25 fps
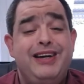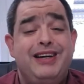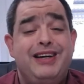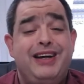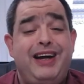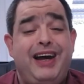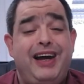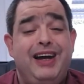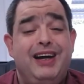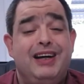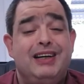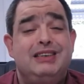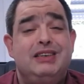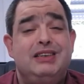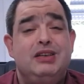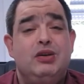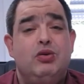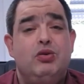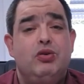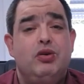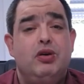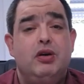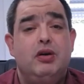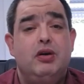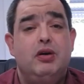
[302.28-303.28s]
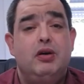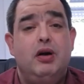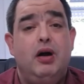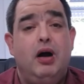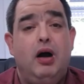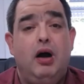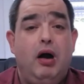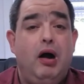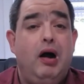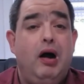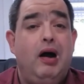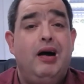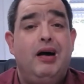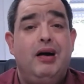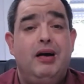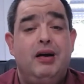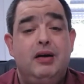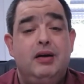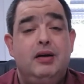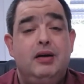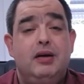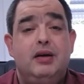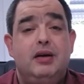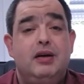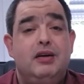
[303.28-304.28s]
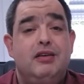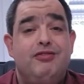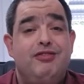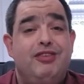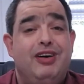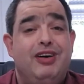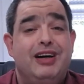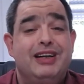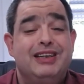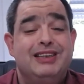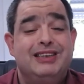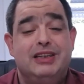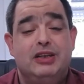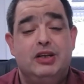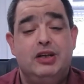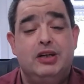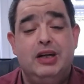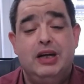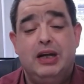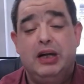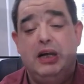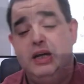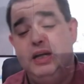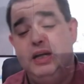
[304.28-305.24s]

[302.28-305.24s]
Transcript: Kreation. Ha? Wahnsinn, oder?